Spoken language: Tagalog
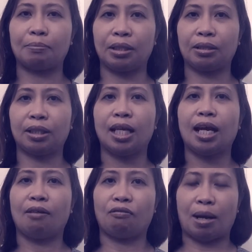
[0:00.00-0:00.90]
aming
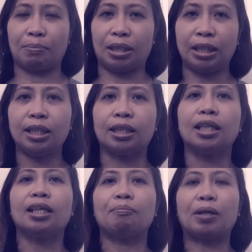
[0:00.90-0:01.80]
family.
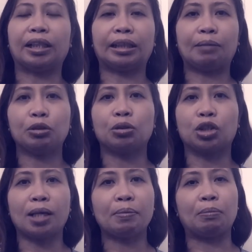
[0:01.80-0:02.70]
Pagkatapos na
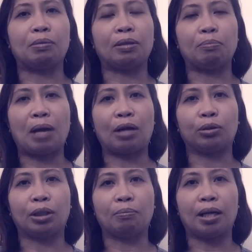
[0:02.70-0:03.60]
syempre, bibili pa
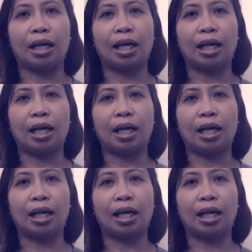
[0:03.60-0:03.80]
ako ng mga